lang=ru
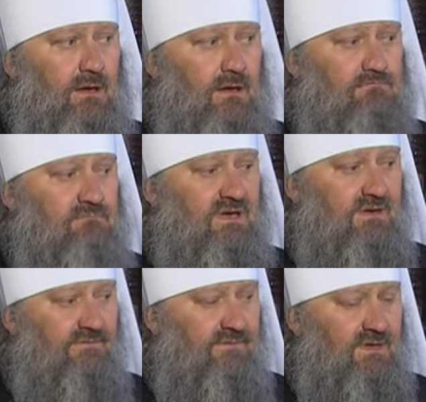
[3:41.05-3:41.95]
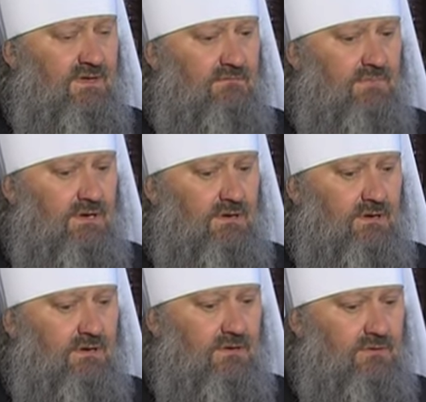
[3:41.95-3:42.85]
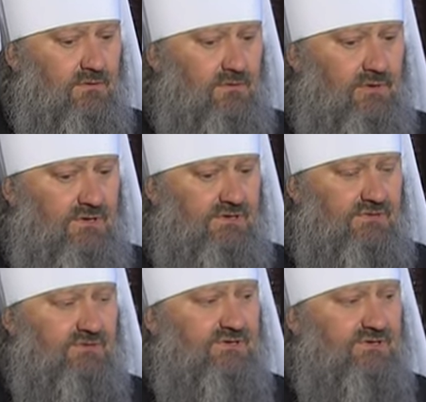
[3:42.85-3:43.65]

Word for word: Мы видим троичность,